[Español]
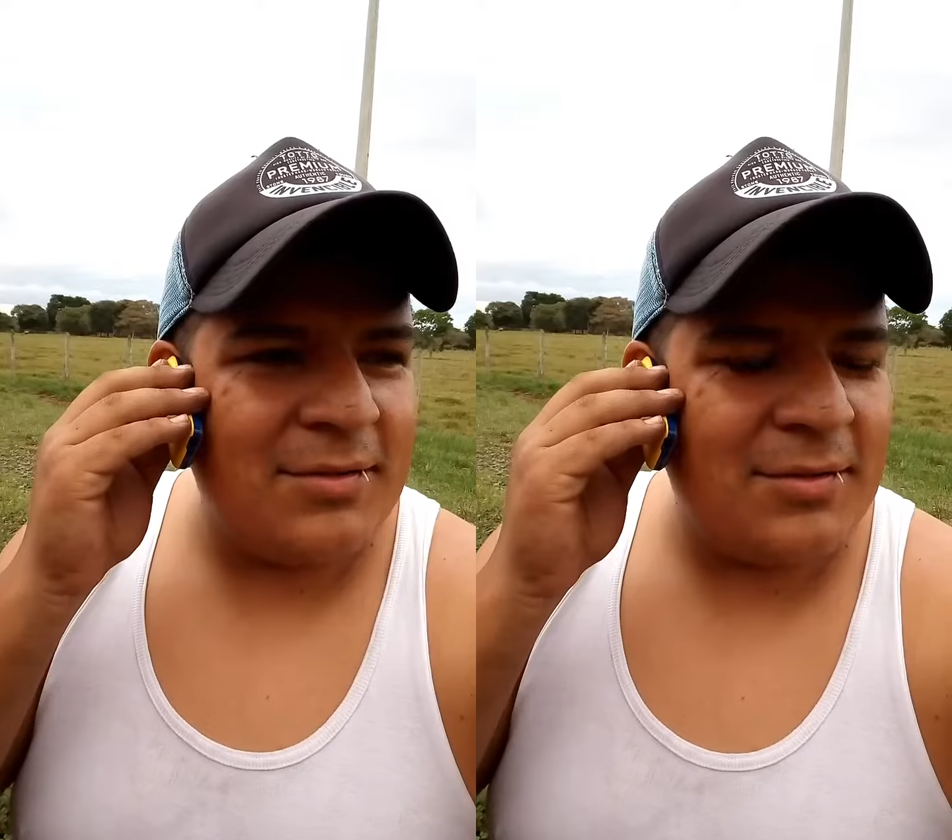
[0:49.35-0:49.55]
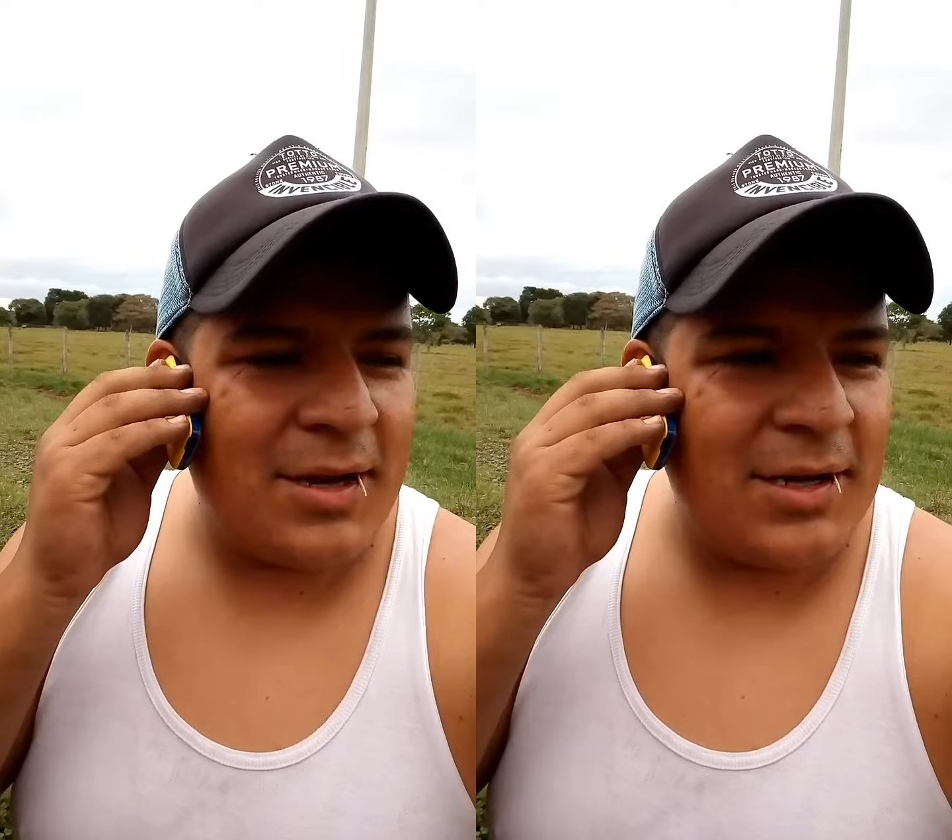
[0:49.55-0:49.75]

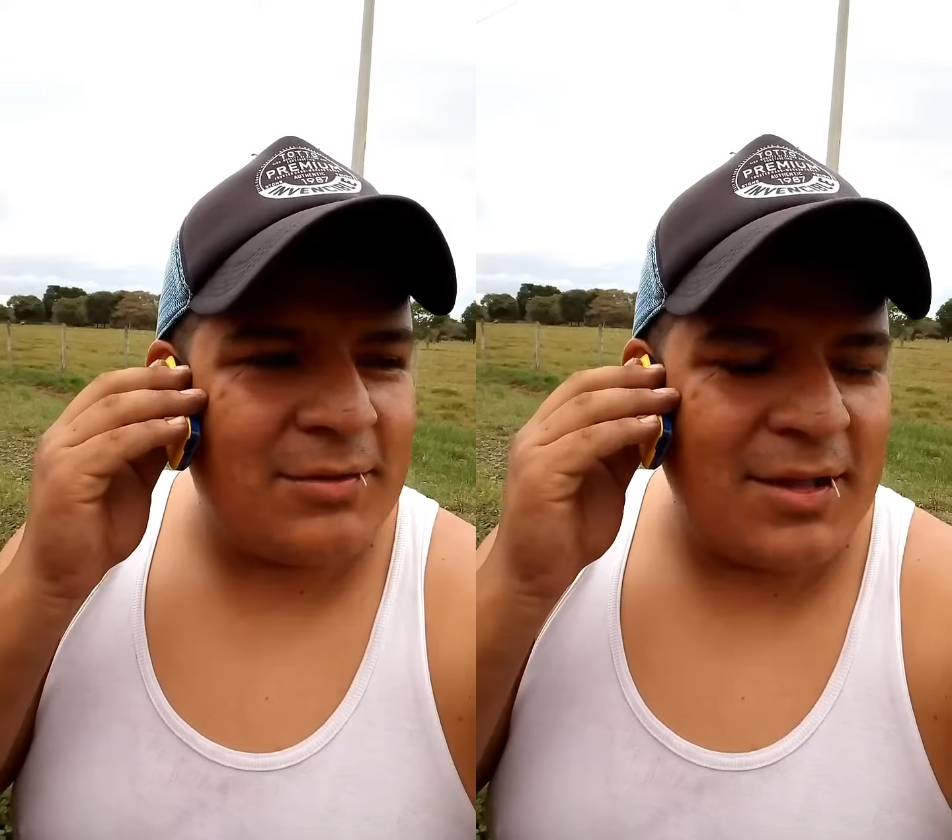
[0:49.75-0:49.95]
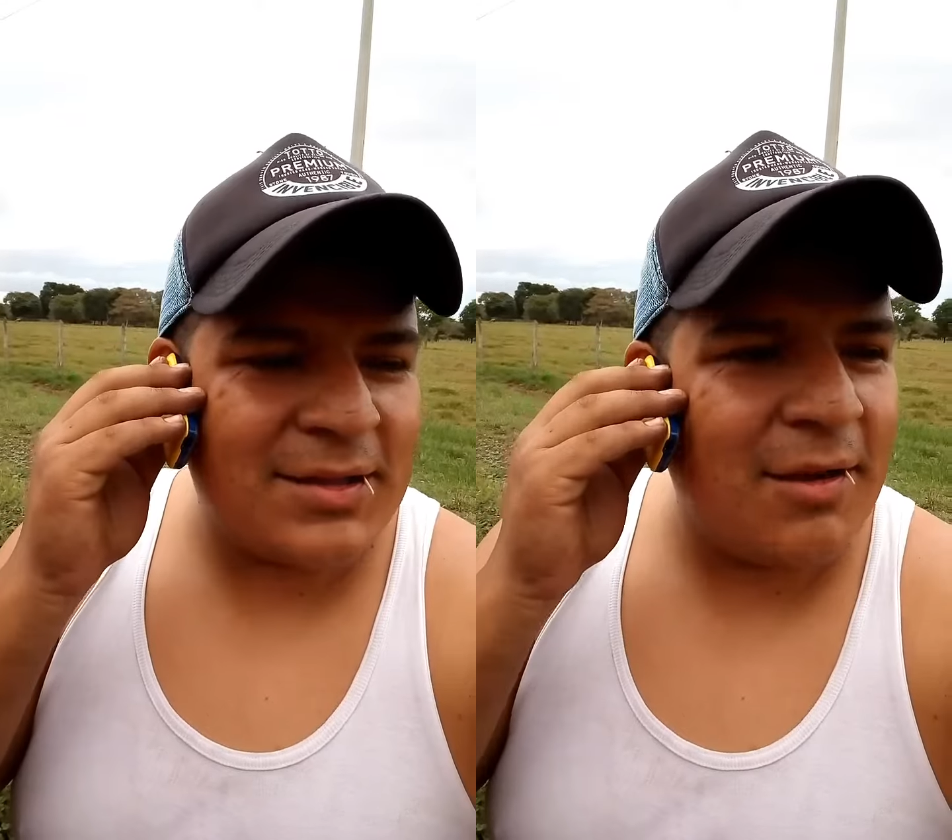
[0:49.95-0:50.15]
Don
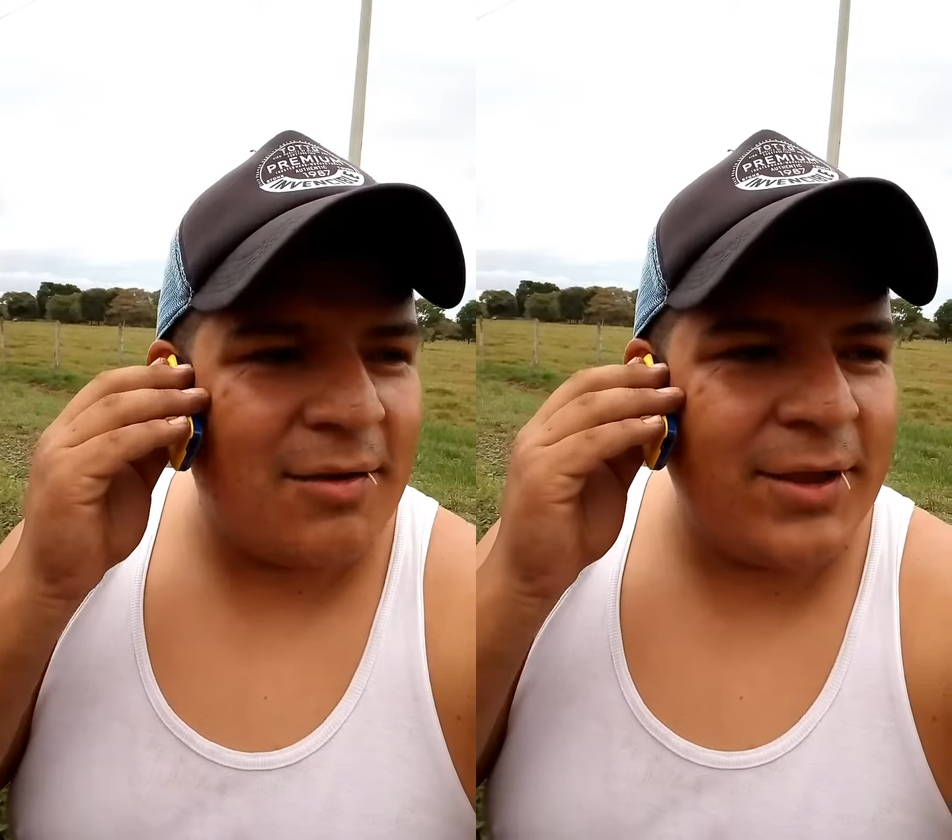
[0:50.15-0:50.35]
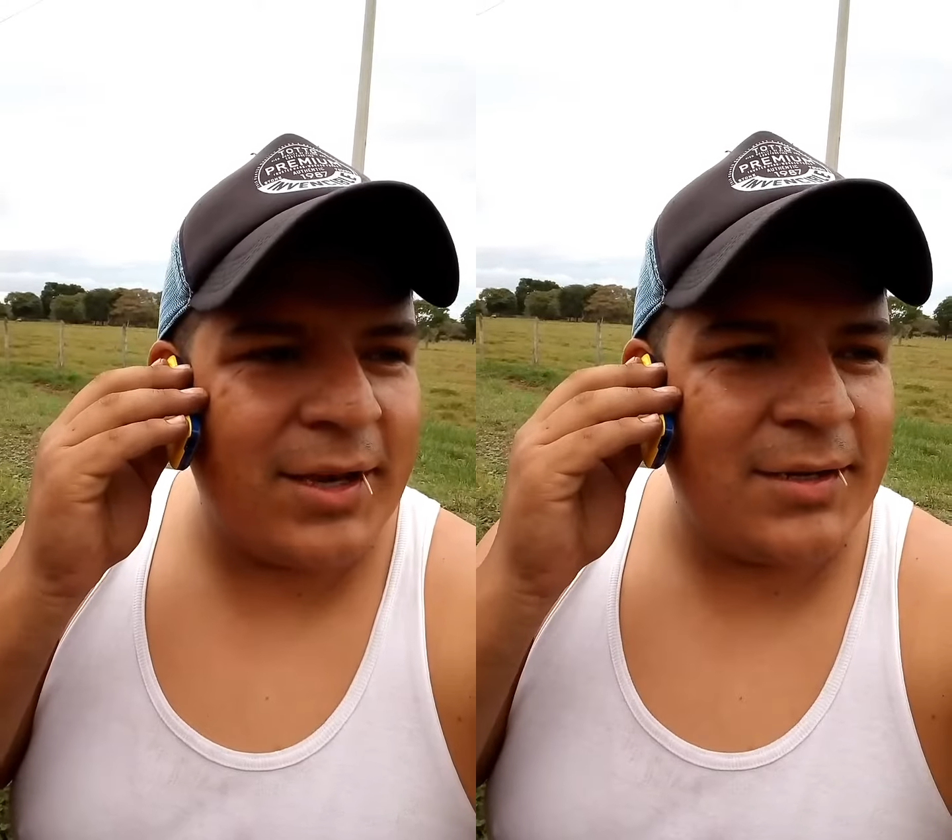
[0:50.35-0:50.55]
Carlitos ahí estaba
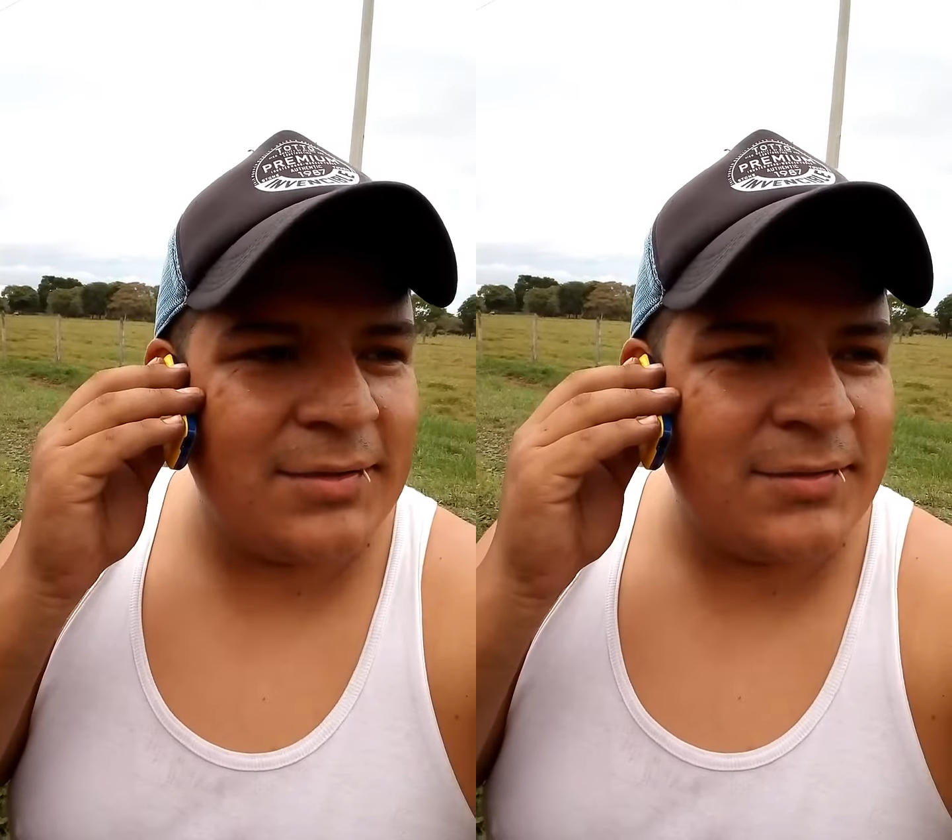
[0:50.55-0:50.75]
bien.